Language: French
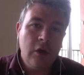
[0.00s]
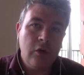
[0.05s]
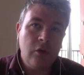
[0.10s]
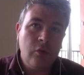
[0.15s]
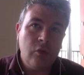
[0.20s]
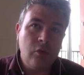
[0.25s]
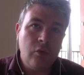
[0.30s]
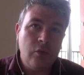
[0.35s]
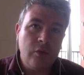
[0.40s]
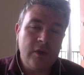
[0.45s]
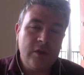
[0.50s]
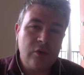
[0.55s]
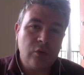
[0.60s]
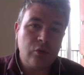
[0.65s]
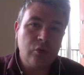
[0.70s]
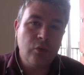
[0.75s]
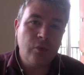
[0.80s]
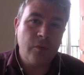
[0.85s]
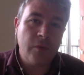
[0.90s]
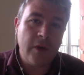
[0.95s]
où ils ont
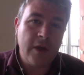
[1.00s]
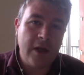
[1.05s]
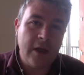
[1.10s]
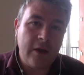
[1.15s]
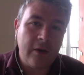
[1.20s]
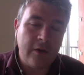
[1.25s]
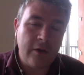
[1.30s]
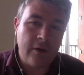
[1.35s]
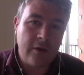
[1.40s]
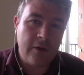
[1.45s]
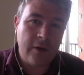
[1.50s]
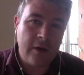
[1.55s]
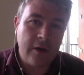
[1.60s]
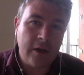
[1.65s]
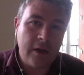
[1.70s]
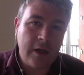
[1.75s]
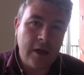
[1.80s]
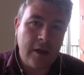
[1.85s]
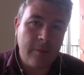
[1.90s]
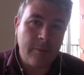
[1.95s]
tout fait euh,
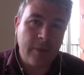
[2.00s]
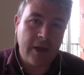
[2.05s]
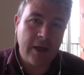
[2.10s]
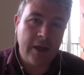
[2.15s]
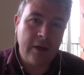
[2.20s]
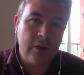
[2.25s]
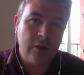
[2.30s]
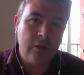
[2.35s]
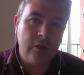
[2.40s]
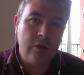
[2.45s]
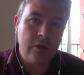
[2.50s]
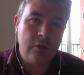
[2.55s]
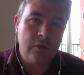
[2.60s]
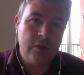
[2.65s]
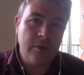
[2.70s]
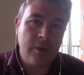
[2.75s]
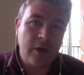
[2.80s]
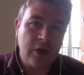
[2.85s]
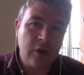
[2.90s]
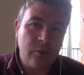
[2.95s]
après euh, le
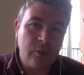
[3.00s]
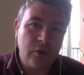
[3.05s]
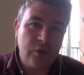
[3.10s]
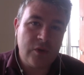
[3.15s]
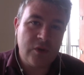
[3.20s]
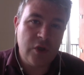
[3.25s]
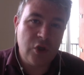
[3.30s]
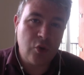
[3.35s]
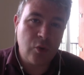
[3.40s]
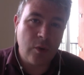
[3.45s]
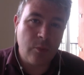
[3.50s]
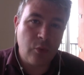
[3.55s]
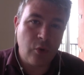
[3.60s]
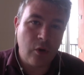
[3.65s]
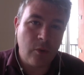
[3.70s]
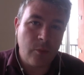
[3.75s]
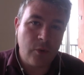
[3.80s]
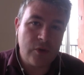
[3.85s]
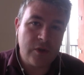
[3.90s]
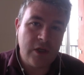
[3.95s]
débarquement du 6 juin
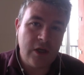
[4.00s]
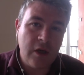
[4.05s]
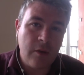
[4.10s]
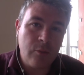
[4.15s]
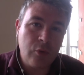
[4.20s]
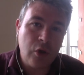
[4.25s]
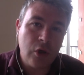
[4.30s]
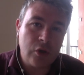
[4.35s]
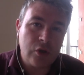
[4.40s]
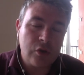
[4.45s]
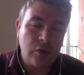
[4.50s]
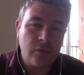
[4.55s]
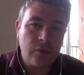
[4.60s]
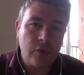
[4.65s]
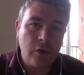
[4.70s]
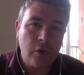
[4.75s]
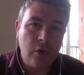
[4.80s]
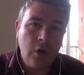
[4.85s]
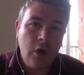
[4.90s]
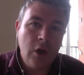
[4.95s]
pour imposer l'AMGOT, sauf
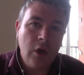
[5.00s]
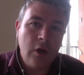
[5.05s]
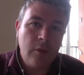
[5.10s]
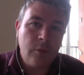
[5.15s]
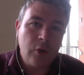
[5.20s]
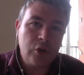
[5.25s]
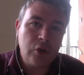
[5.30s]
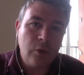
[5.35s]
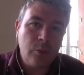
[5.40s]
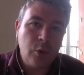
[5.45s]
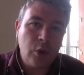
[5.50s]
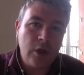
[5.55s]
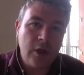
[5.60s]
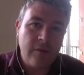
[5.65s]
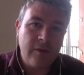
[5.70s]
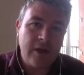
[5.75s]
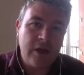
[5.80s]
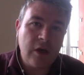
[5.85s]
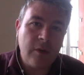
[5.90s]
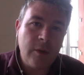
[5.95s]
que, manque de bol, il y
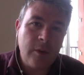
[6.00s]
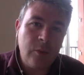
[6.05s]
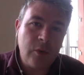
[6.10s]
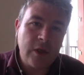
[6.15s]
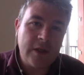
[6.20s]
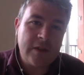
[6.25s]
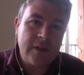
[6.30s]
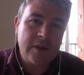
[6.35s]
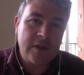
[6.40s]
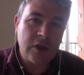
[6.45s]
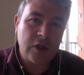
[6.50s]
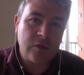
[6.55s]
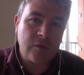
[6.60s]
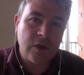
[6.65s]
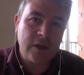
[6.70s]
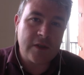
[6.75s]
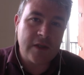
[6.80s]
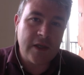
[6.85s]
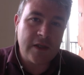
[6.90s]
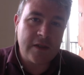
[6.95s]
avait quand même une résistance
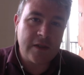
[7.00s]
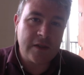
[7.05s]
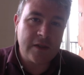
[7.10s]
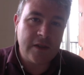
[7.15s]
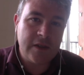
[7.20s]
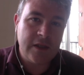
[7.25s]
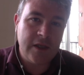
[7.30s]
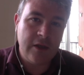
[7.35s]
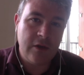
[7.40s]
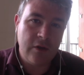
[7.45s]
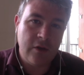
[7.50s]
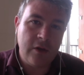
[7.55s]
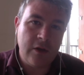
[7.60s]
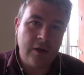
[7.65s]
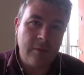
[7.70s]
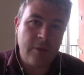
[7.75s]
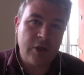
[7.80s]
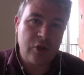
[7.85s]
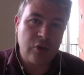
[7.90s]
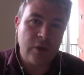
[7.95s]
française et que c'était
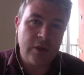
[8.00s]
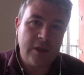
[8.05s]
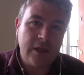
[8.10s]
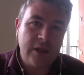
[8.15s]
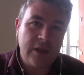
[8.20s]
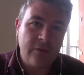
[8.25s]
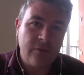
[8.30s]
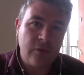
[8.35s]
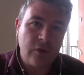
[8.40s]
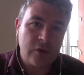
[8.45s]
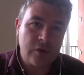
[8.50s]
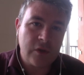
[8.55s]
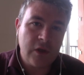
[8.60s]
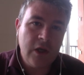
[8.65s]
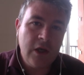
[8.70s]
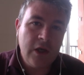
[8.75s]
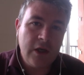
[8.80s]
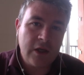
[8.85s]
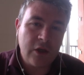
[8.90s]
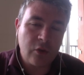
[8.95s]
la, majorité des forces
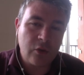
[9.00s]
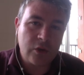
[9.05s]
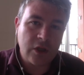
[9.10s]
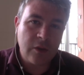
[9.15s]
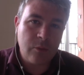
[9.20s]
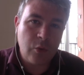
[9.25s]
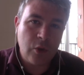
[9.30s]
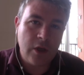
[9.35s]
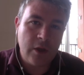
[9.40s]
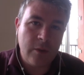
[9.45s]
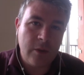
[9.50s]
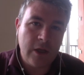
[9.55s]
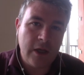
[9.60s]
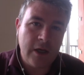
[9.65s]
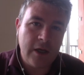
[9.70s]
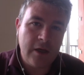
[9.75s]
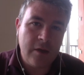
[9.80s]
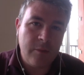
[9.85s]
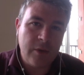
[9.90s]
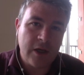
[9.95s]
qui ont contribué
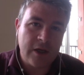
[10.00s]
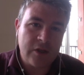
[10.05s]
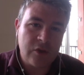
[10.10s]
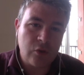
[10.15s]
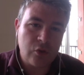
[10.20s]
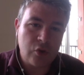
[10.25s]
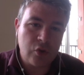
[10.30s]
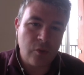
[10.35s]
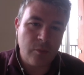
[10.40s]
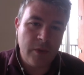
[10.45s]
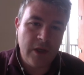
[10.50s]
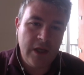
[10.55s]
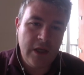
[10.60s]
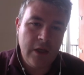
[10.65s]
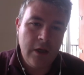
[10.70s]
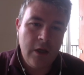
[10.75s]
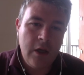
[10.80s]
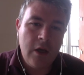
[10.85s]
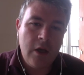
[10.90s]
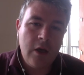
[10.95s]
à, la libération de ce
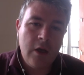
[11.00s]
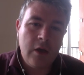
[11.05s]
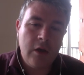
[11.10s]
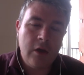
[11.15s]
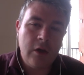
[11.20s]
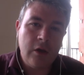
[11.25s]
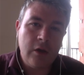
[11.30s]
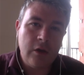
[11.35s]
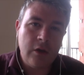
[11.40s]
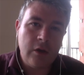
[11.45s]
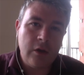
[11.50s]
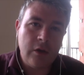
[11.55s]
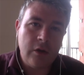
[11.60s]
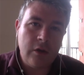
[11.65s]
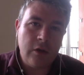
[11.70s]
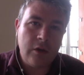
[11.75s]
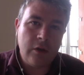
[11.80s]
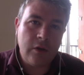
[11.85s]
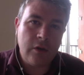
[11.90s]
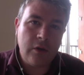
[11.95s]
pays.
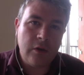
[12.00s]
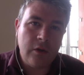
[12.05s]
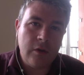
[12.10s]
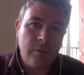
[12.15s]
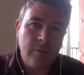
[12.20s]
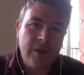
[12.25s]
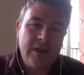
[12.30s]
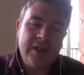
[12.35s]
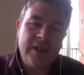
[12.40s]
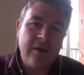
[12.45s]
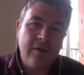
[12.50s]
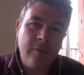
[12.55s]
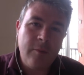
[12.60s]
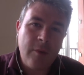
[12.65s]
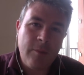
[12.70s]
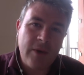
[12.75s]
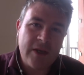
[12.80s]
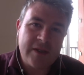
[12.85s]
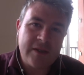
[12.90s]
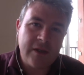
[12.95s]
Euh, mais il n'y avait
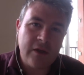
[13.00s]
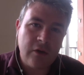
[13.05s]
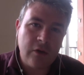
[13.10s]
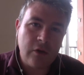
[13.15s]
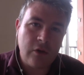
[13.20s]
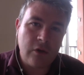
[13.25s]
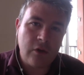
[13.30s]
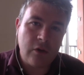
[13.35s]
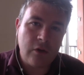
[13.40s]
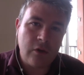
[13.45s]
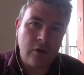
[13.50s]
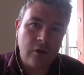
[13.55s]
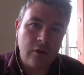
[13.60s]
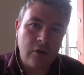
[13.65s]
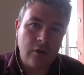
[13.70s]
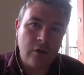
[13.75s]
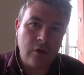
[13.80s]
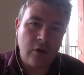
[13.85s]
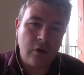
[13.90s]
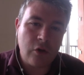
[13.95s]
même pas ça
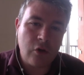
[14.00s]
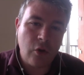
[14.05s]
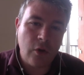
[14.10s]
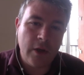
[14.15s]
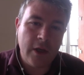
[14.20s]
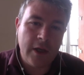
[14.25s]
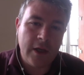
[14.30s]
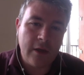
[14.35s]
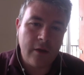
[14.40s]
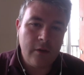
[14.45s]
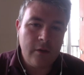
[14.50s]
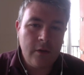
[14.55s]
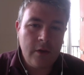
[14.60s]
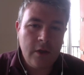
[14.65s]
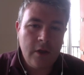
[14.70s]
en, Corée. Hein.